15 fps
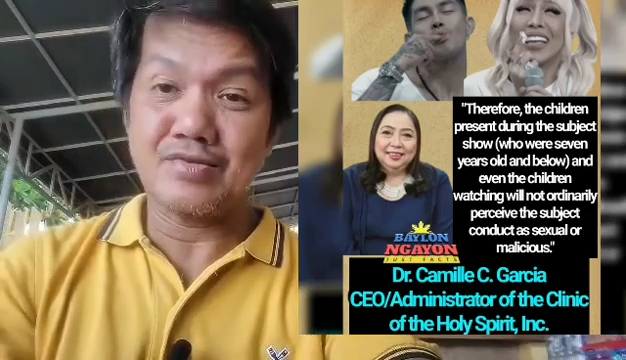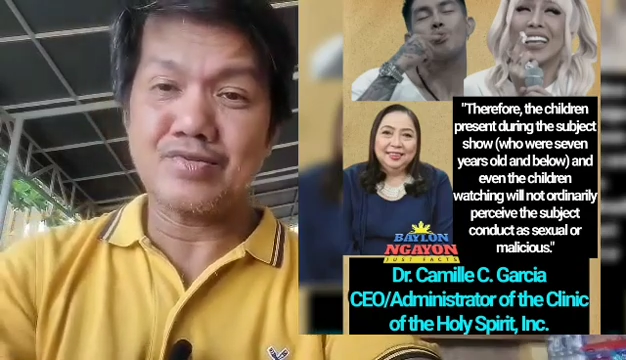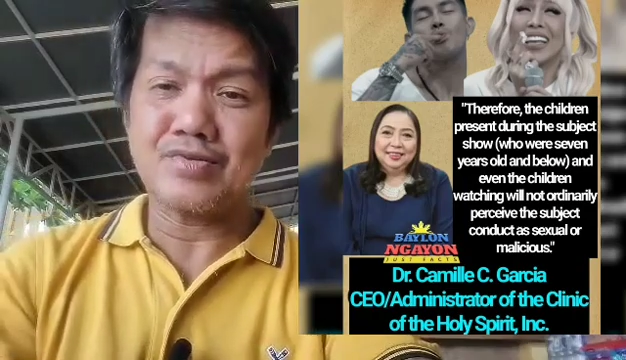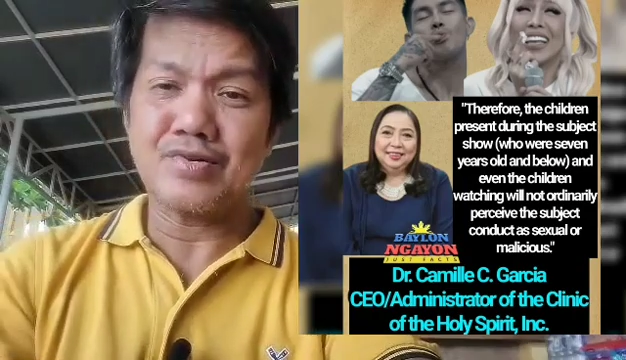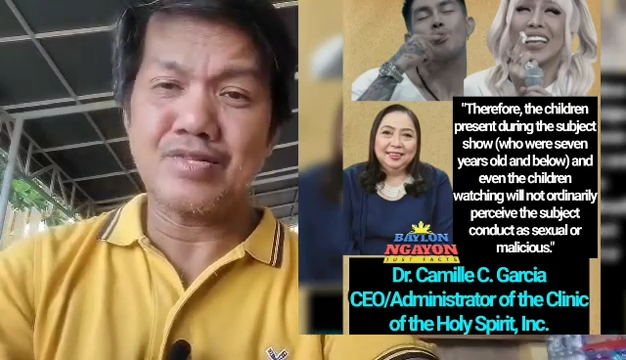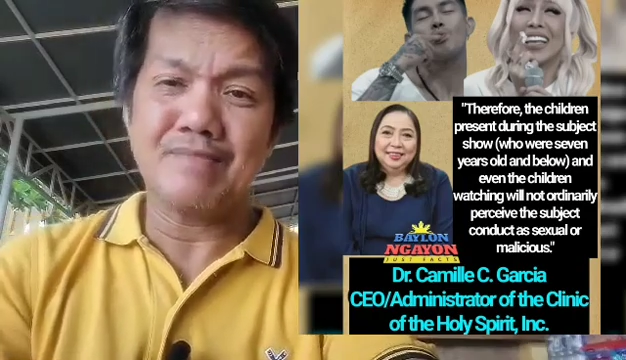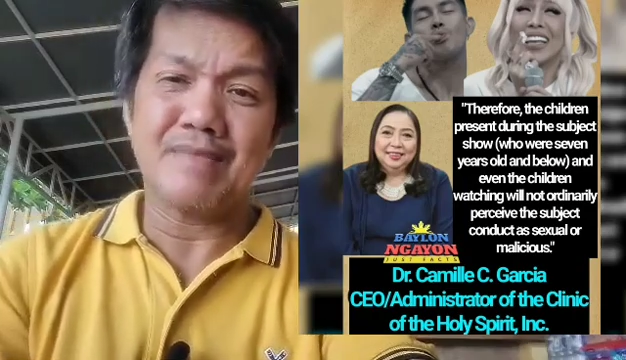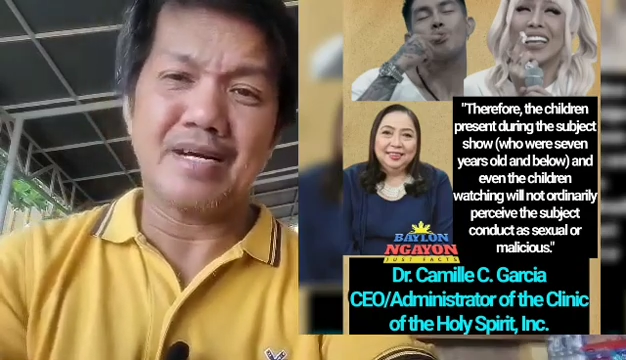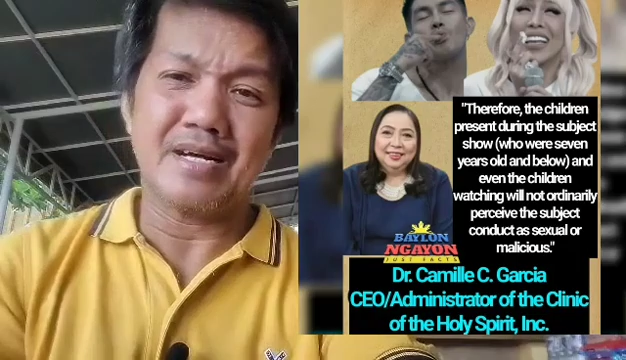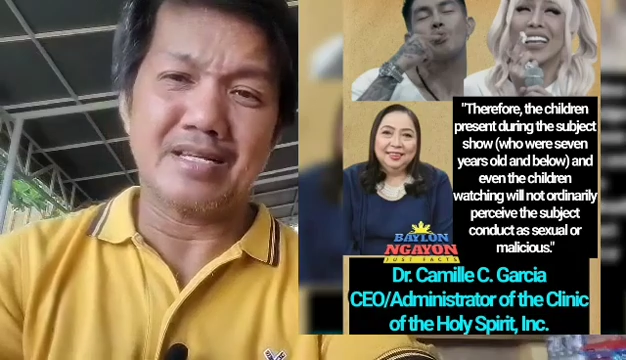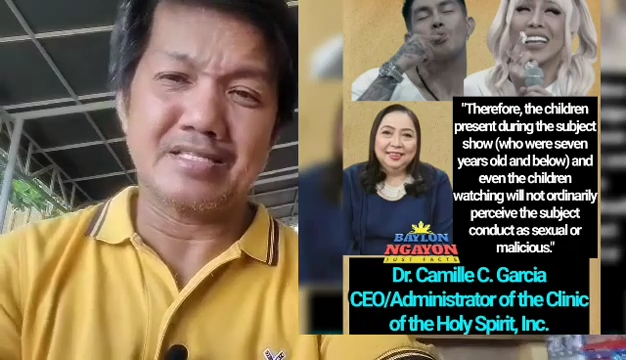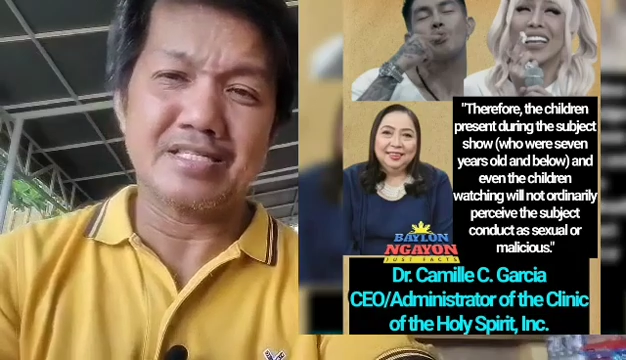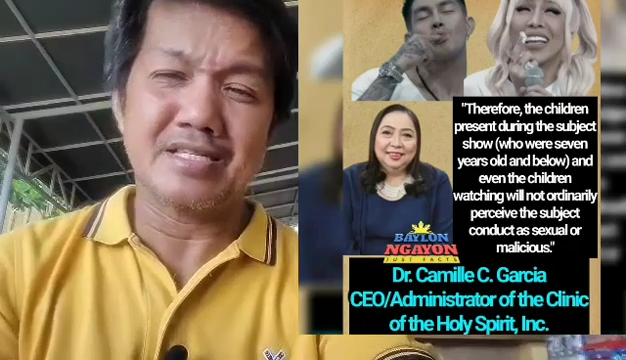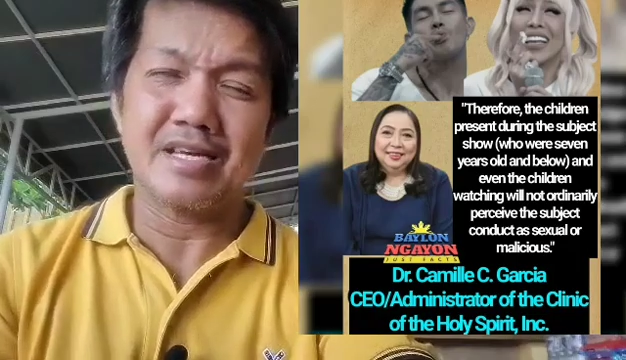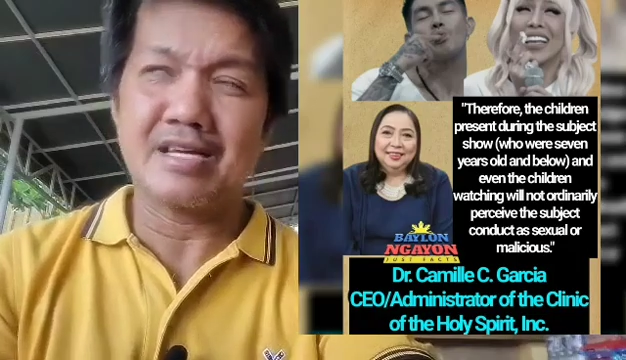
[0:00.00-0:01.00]
Totoo naman
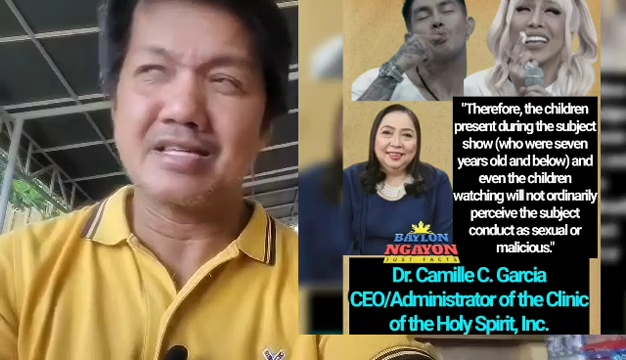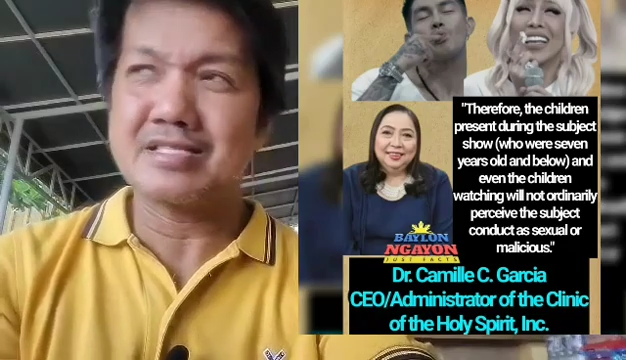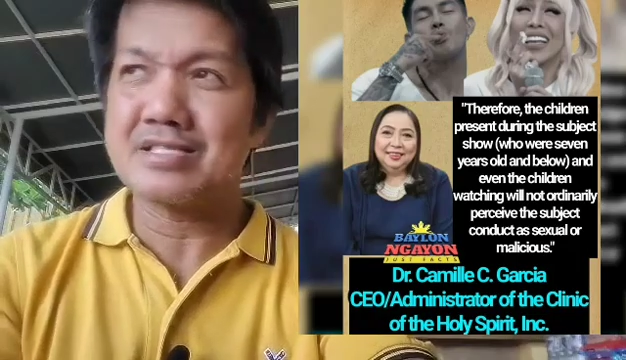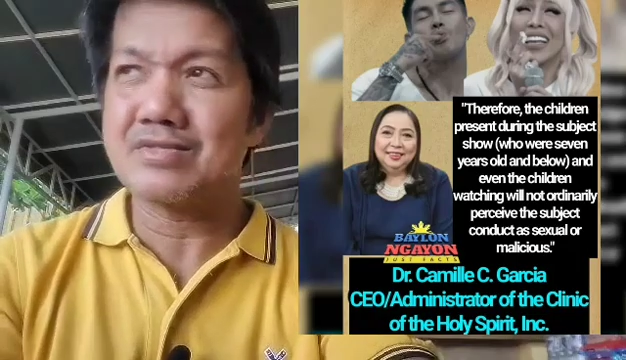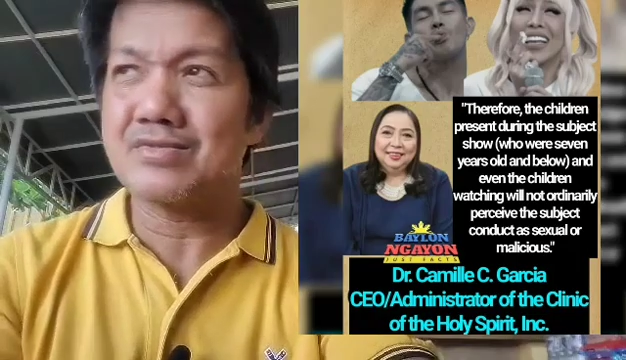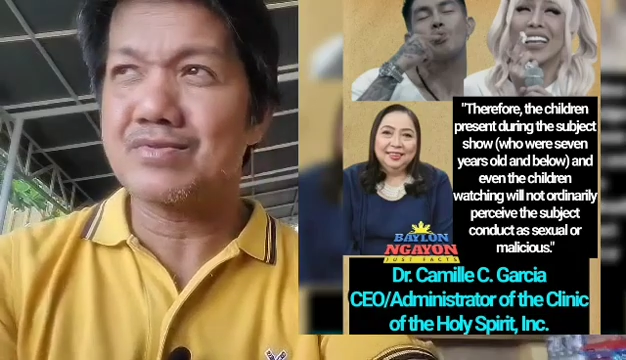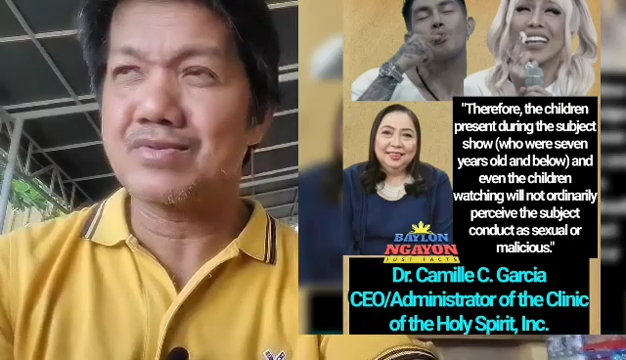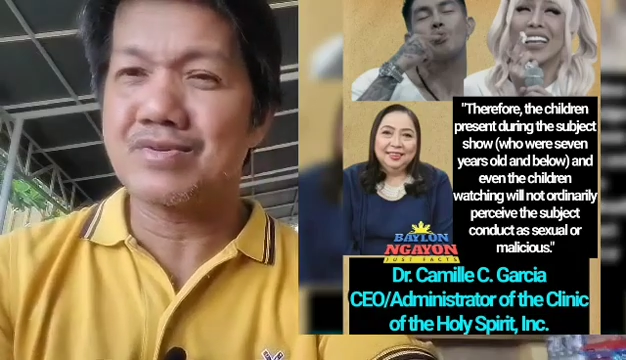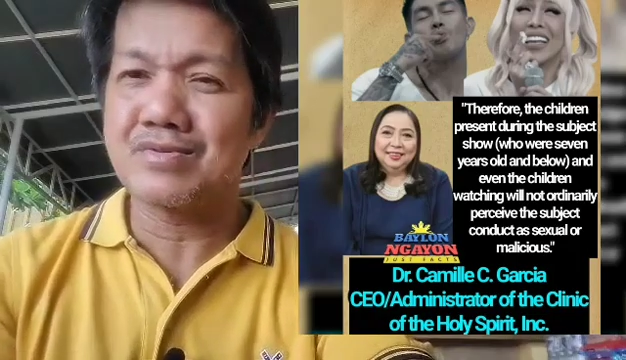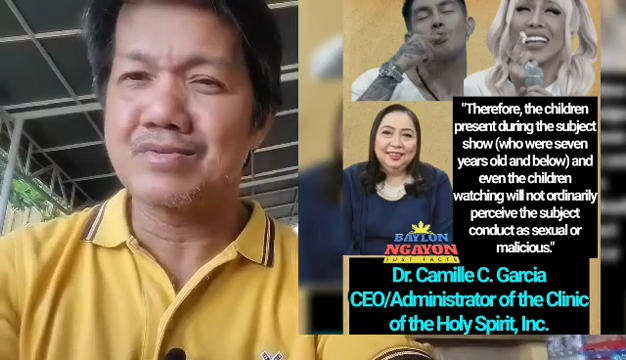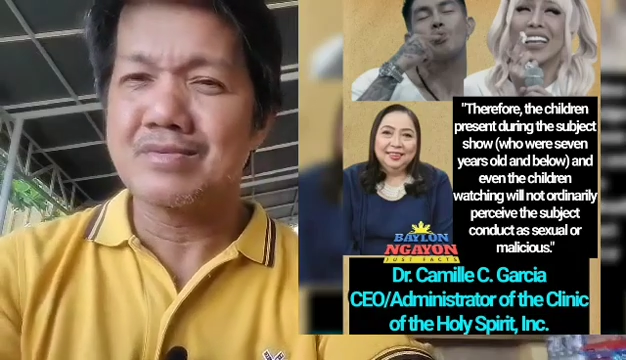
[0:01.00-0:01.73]
kasi kahit siguro